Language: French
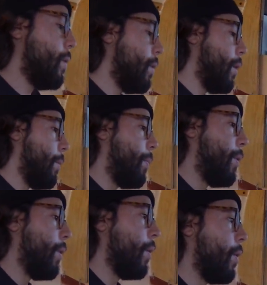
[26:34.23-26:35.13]
Et
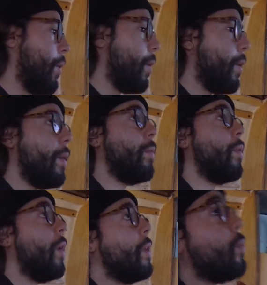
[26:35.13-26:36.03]
puis, euh, puis
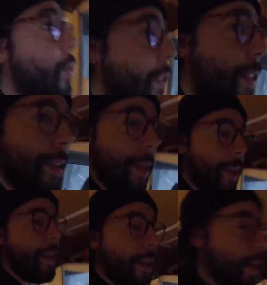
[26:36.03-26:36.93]
voilà, donc ça c'était les